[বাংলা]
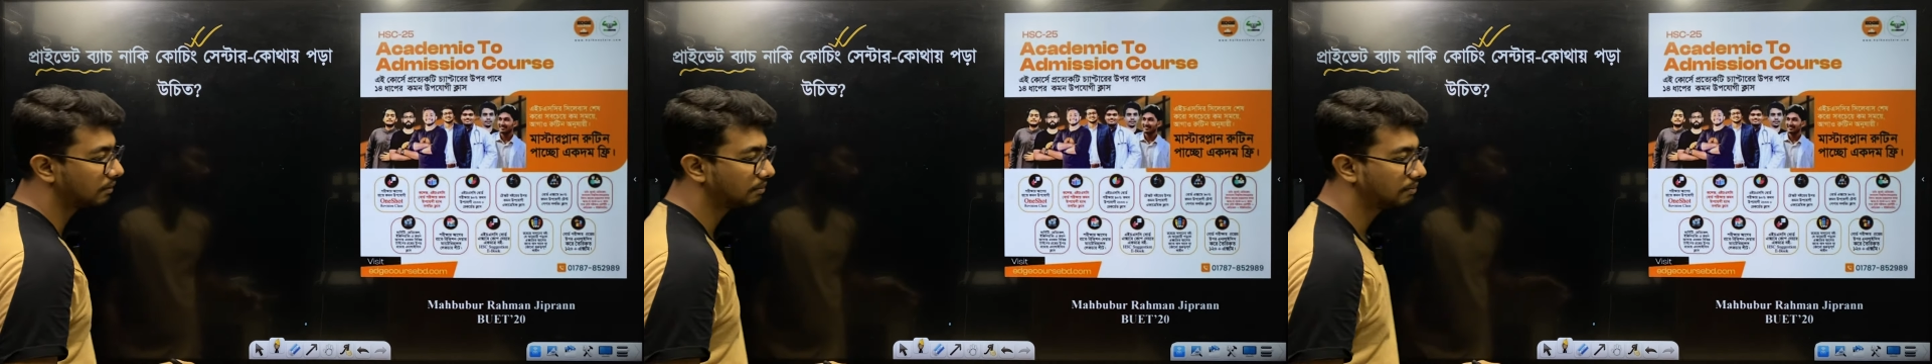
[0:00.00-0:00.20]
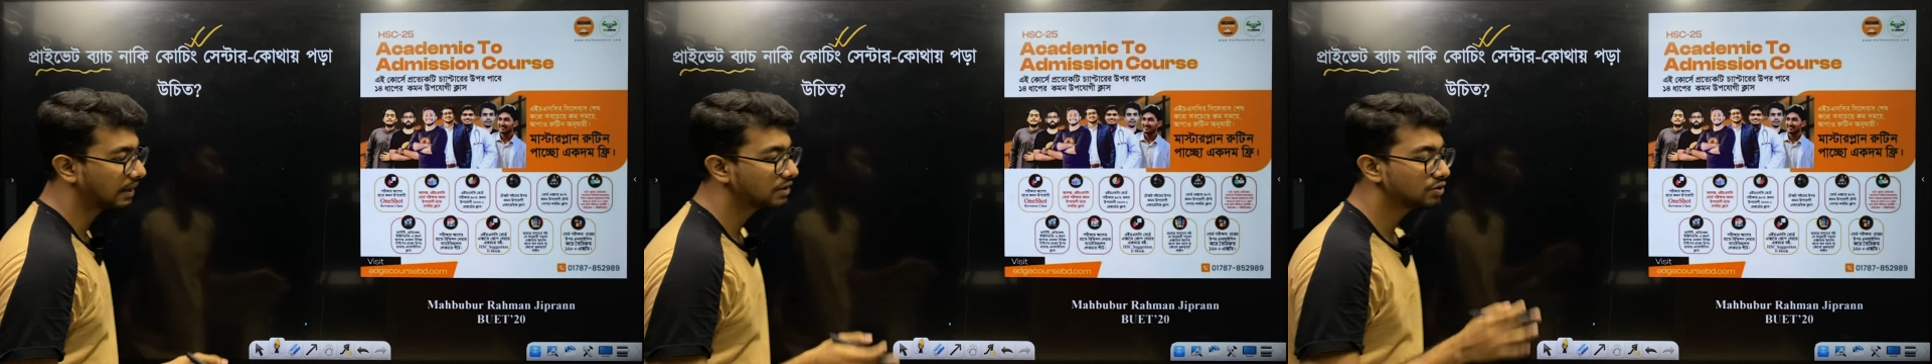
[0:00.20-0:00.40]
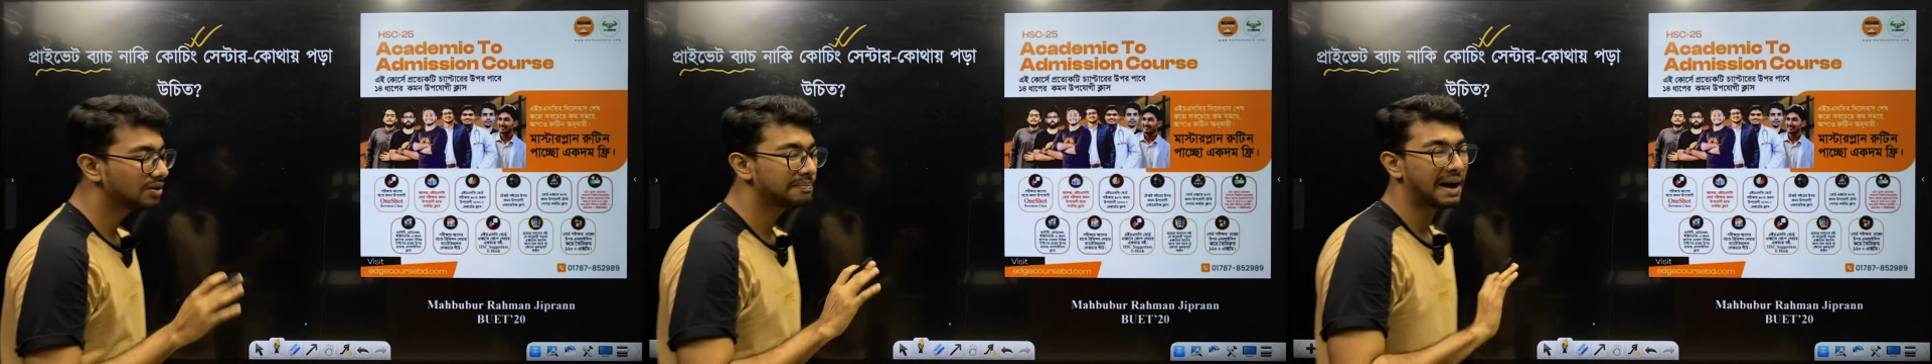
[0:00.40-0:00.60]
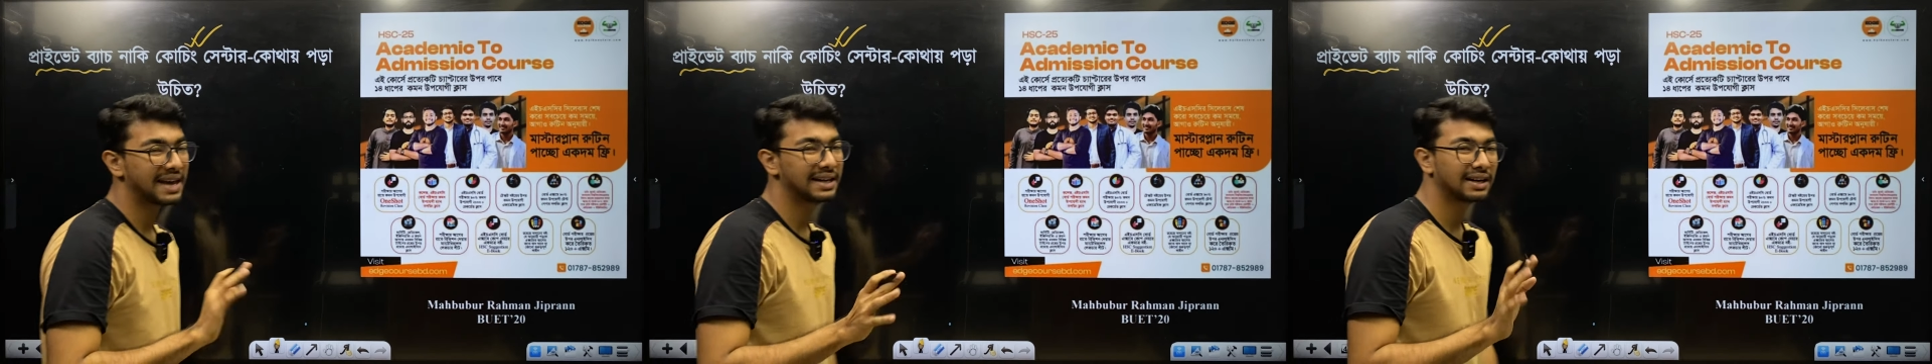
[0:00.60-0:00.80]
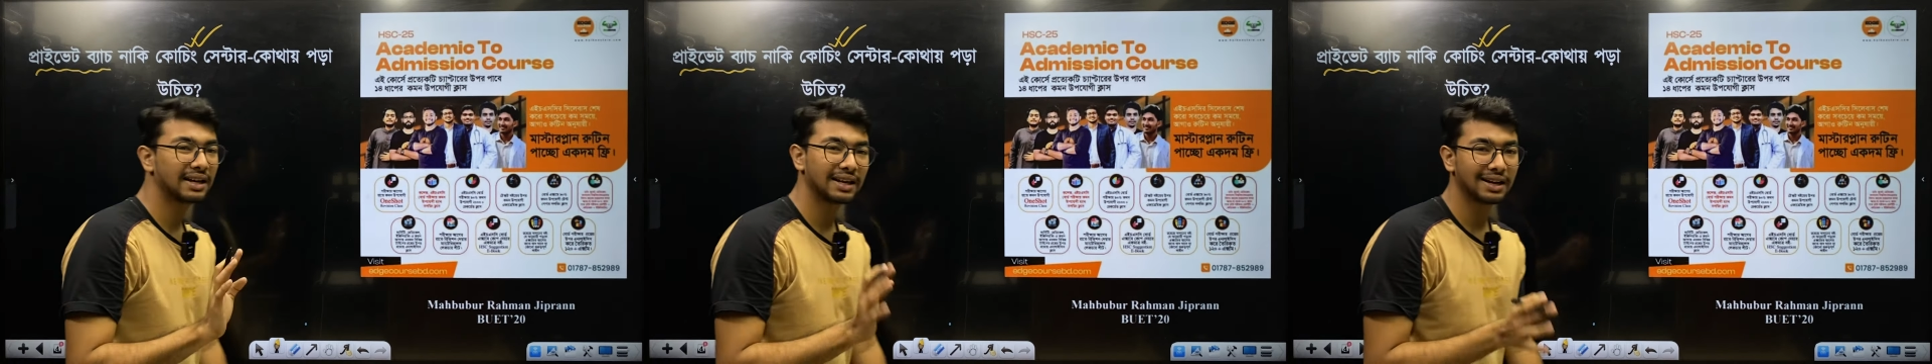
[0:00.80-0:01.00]
মানে যদি
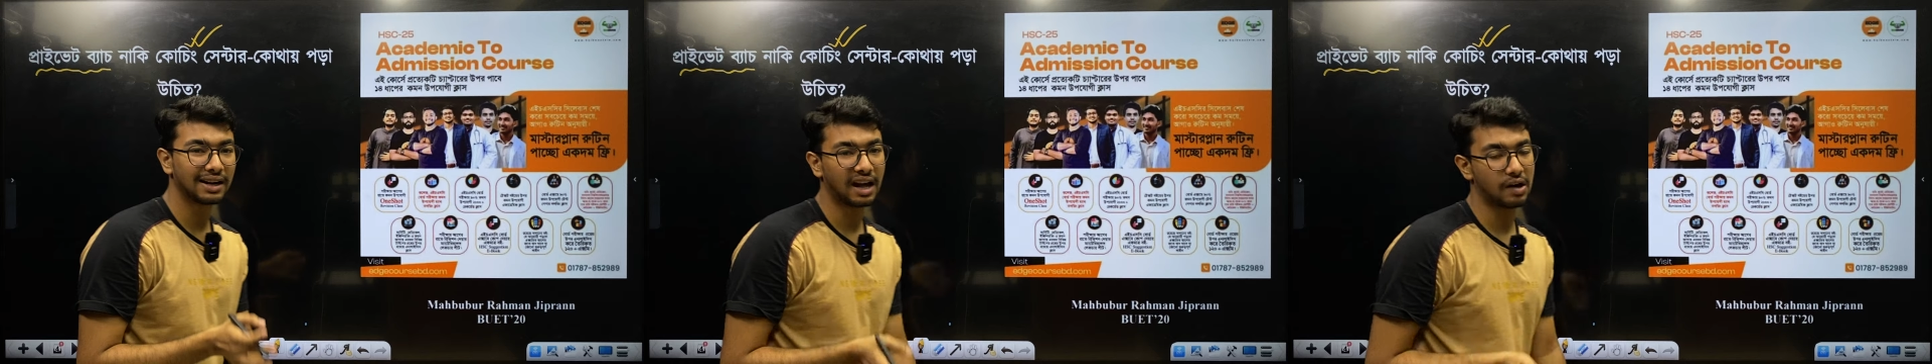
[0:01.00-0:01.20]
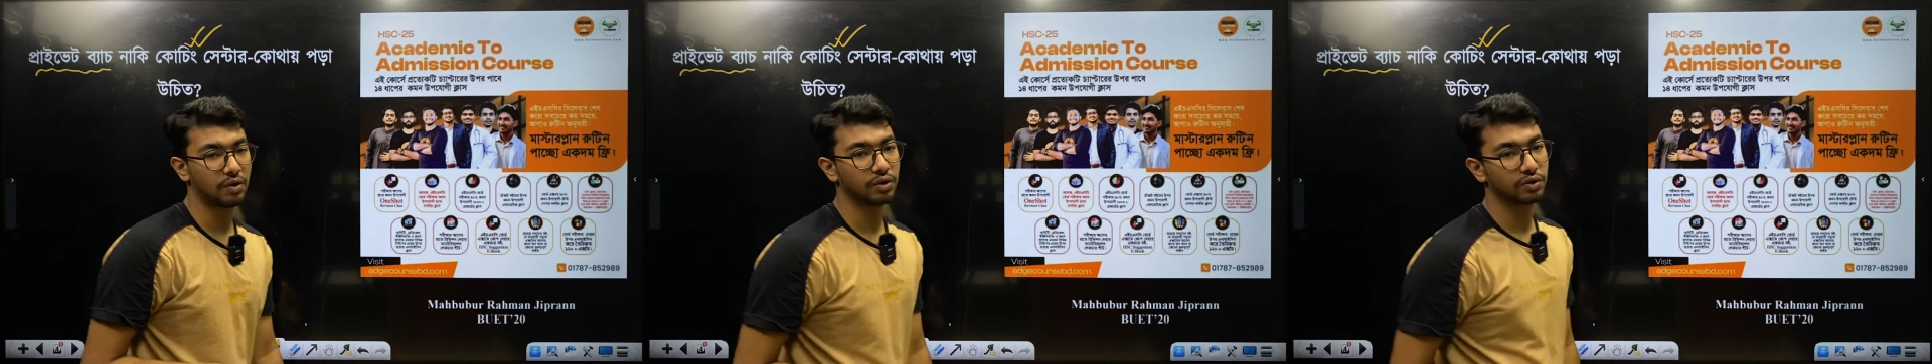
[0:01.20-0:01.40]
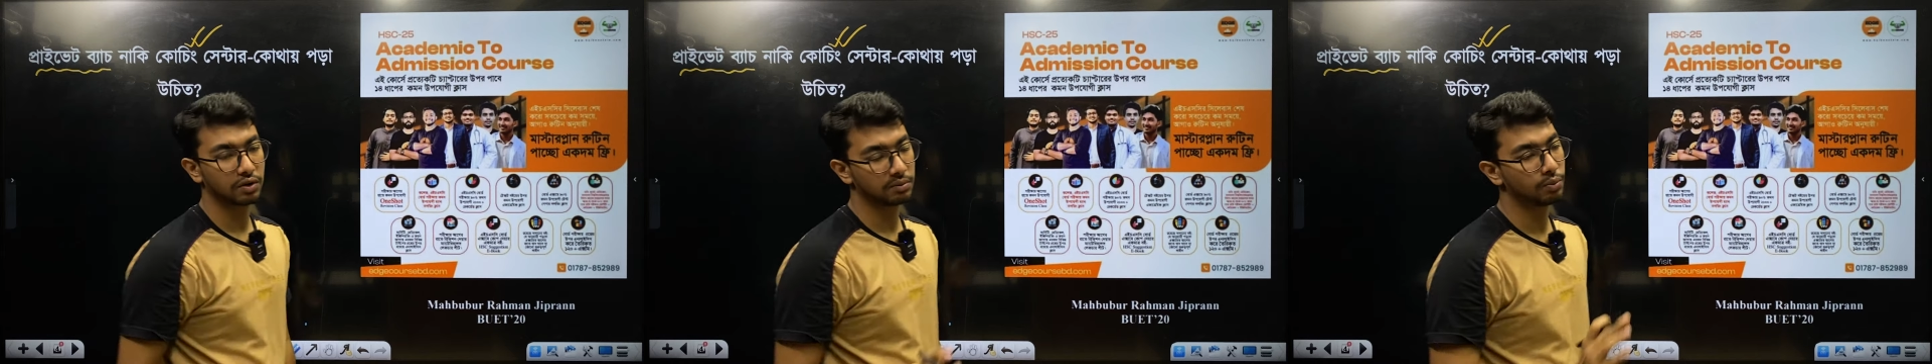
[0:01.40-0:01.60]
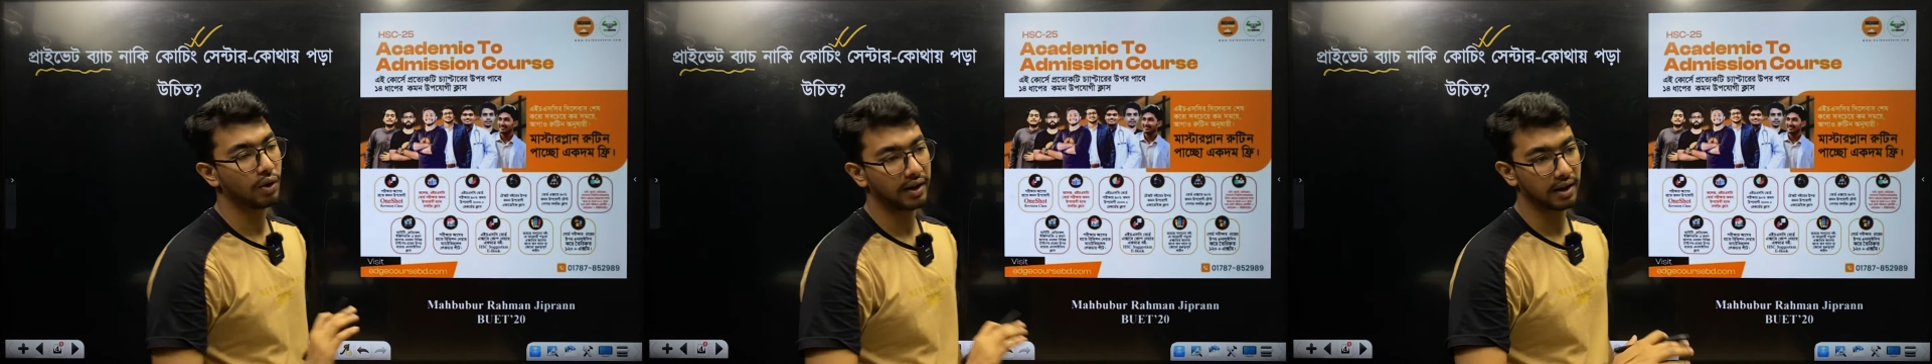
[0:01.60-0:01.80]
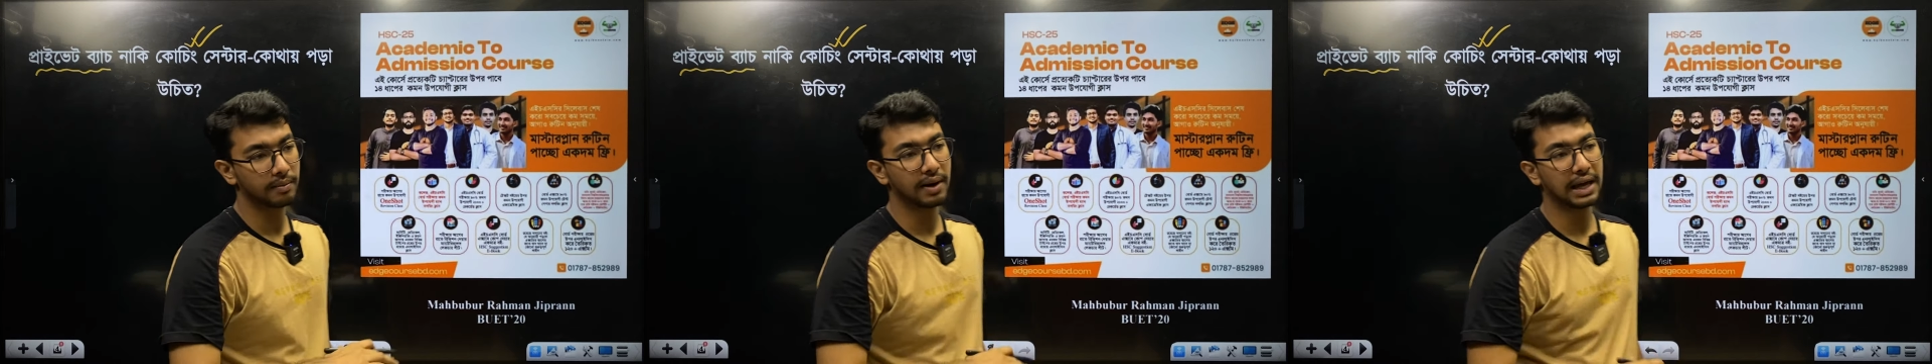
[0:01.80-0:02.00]
ভাইয়া টাইয়া না হয় ধরো
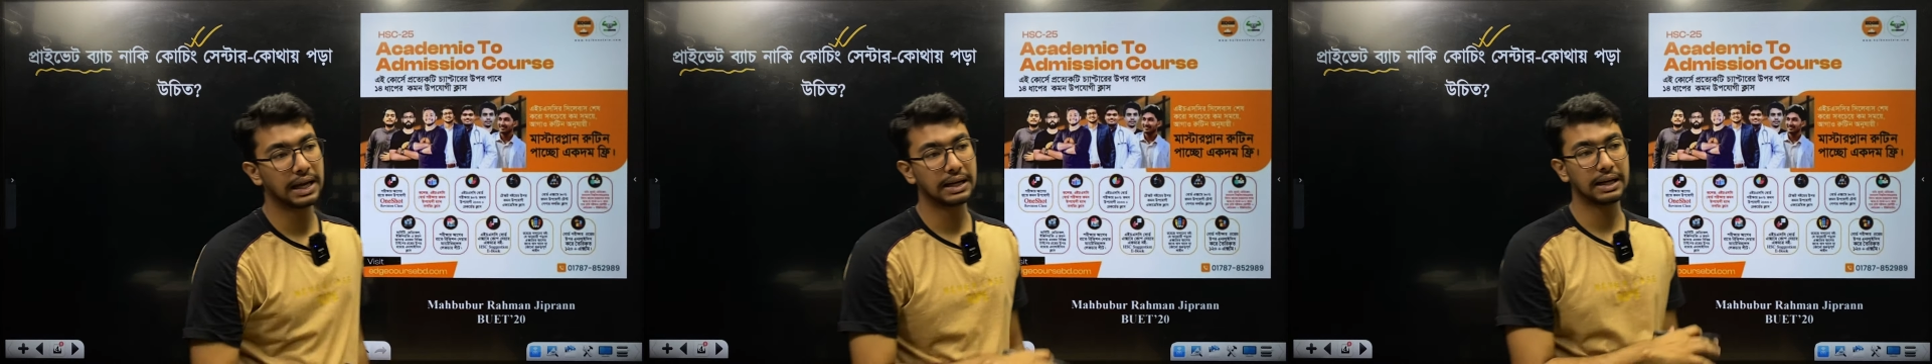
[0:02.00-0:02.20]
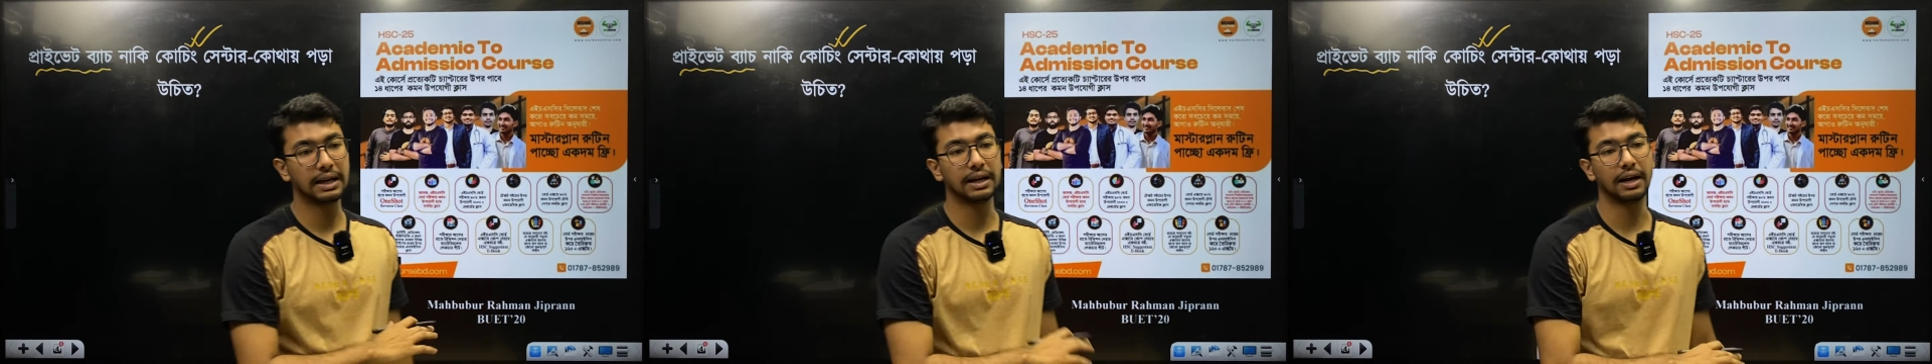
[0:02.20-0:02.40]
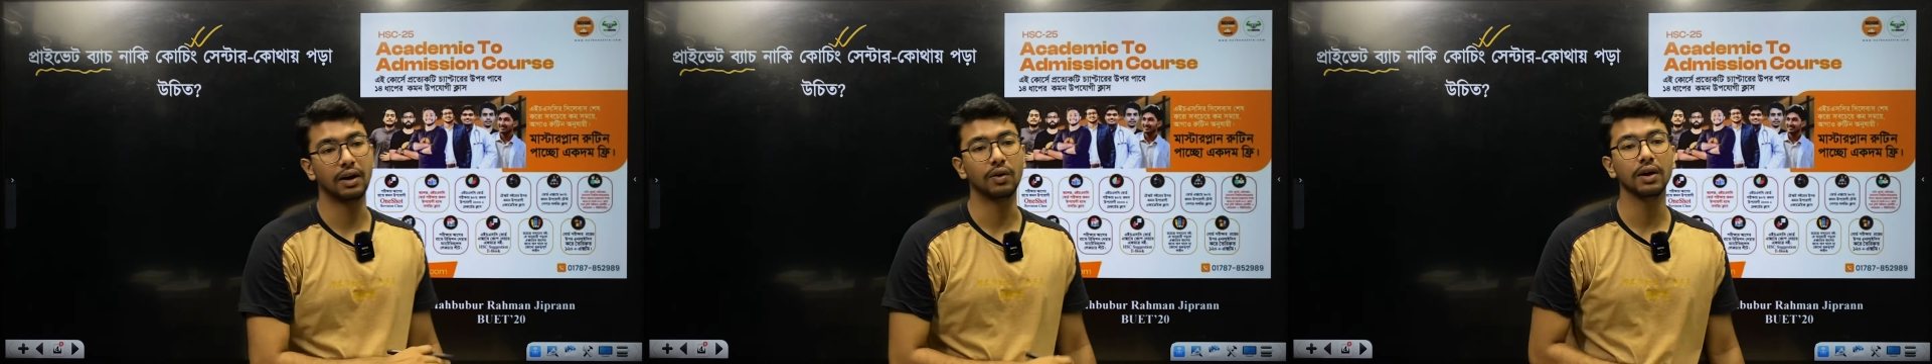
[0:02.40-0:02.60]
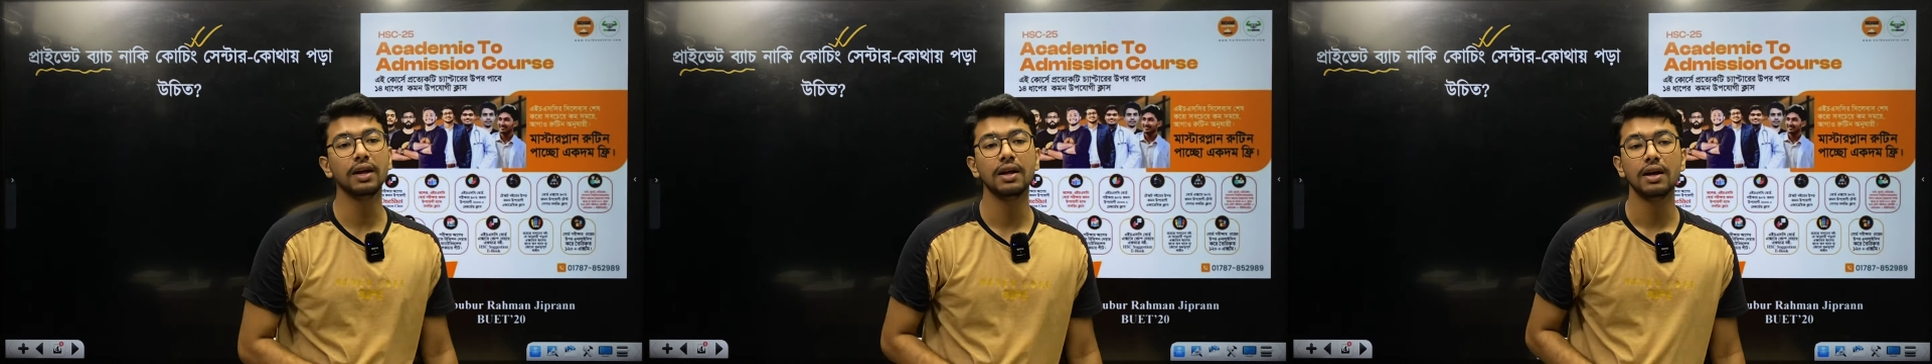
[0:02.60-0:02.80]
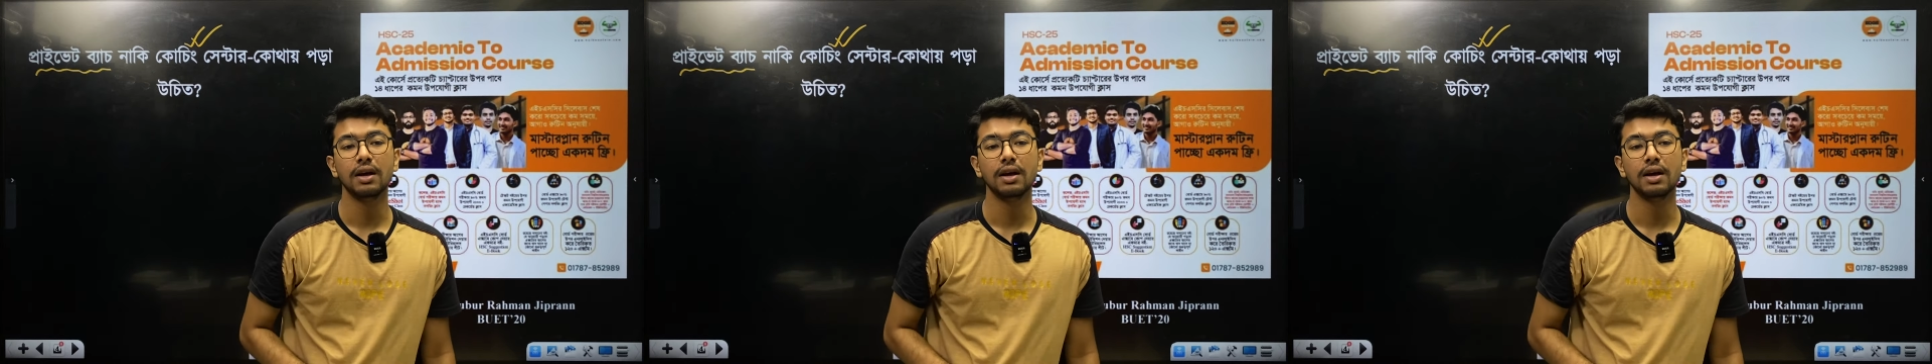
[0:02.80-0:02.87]
বুয়েটের ভাইয়া টাইয়া না হয়